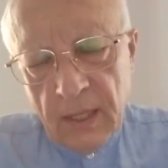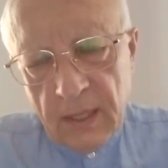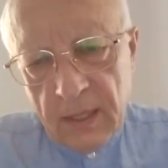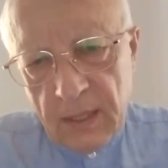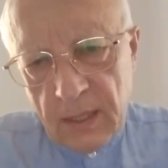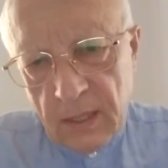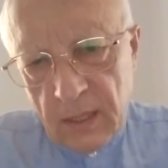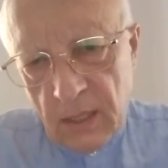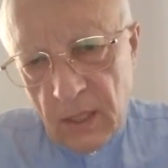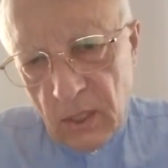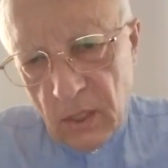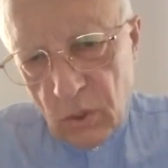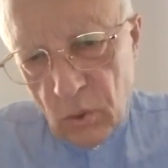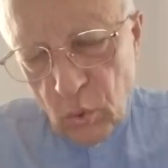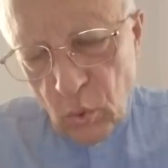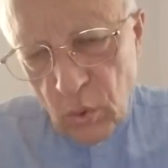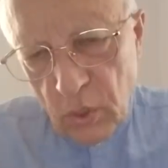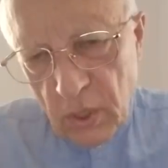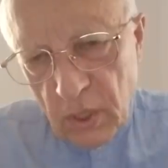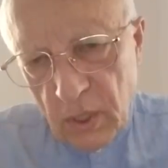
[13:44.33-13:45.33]
с
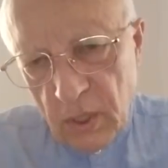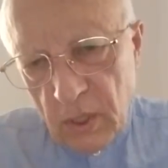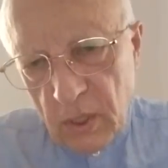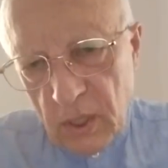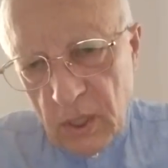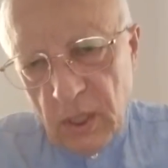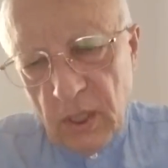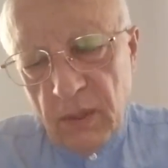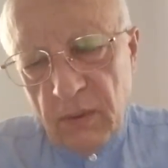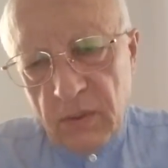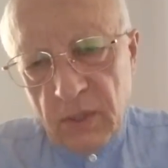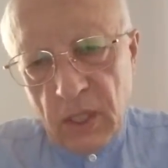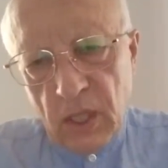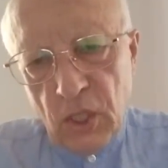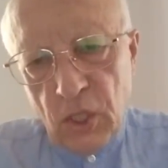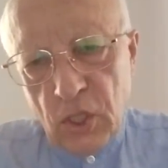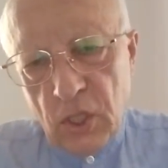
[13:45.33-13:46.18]
территории Киевской,